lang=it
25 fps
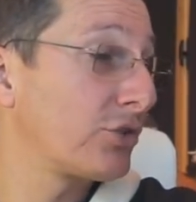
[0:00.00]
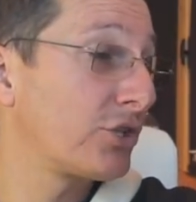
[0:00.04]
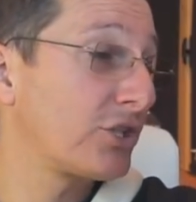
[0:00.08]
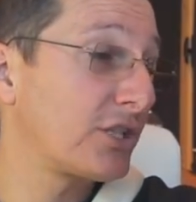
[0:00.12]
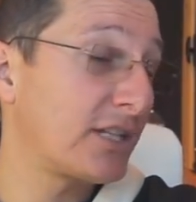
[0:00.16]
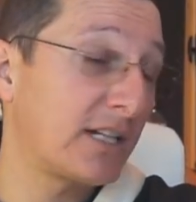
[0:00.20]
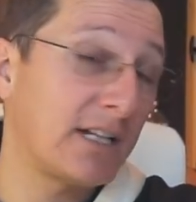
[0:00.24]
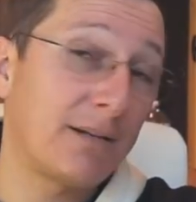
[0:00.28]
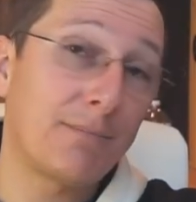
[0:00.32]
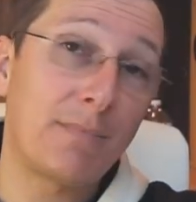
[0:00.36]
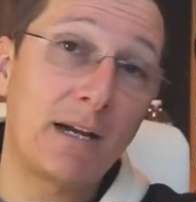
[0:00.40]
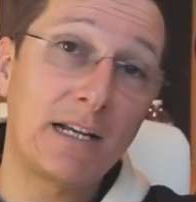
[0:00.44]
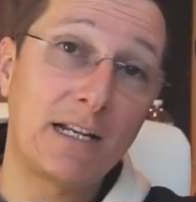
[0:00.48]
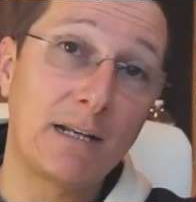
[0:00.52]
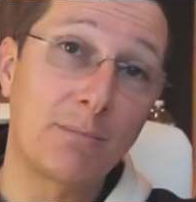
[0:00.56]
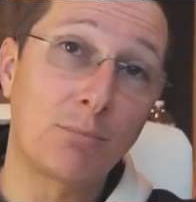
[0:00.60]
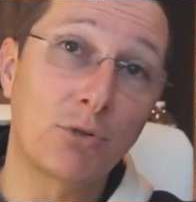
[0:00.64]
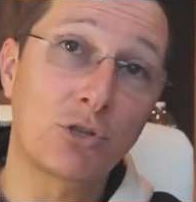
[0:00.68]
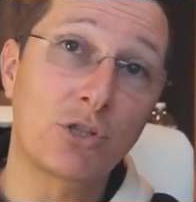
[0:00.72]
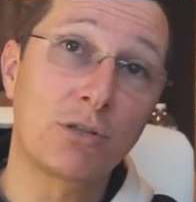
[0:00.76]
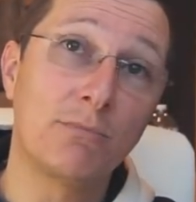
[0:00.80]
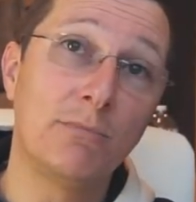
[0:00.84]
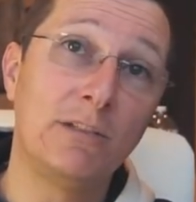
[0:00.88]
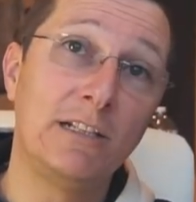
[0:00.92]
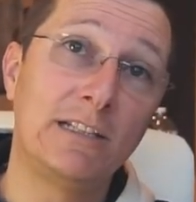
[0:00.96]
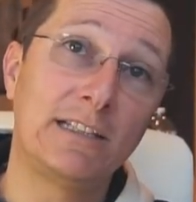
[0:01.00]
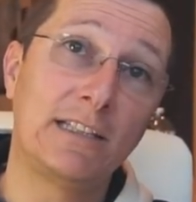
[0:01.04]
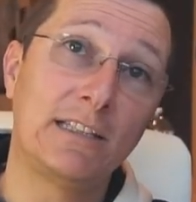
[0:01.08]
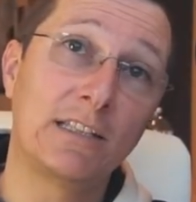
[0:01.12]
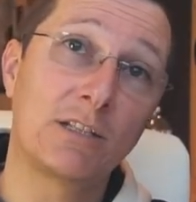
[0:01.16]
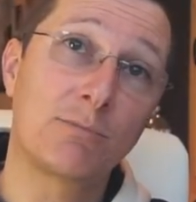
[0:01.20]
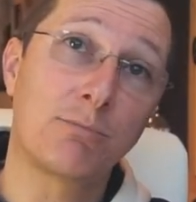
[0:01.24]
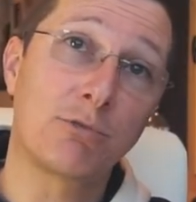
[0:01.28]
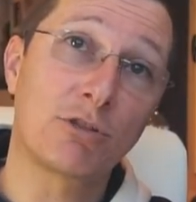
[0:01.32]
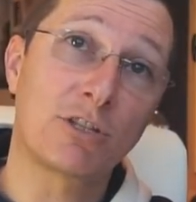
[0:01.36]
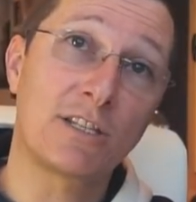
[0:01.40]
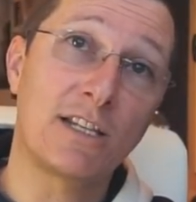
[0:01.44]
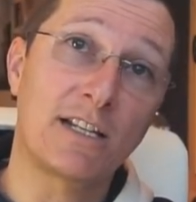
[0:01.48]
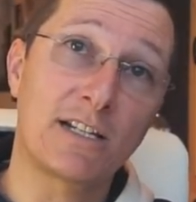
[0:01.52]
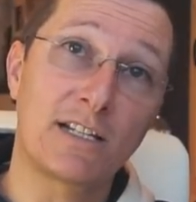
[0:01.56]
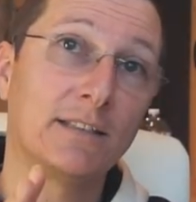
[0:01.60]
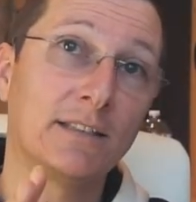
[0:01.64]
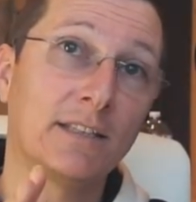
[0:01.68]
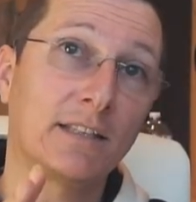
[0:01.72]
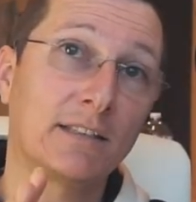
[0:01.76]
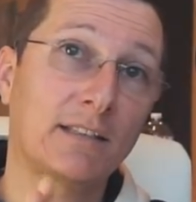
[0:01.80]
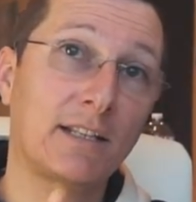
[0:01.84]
ci sarà mai la possibilità di spostarsi da